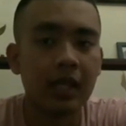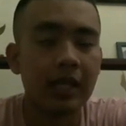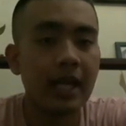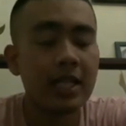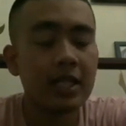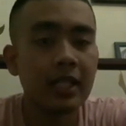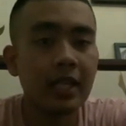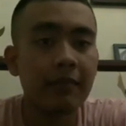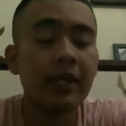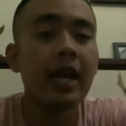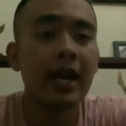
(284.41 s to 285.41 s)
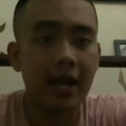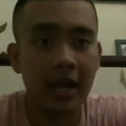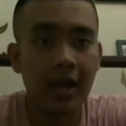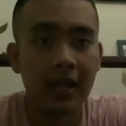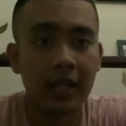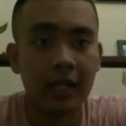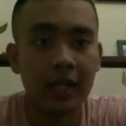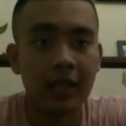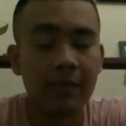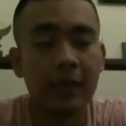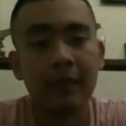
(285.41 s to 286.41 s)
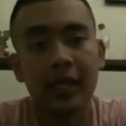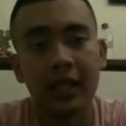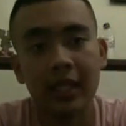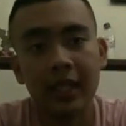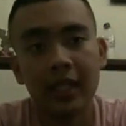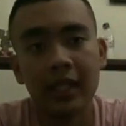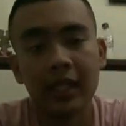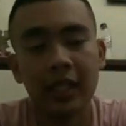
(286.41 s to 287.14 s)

Dan setiap negara memiliki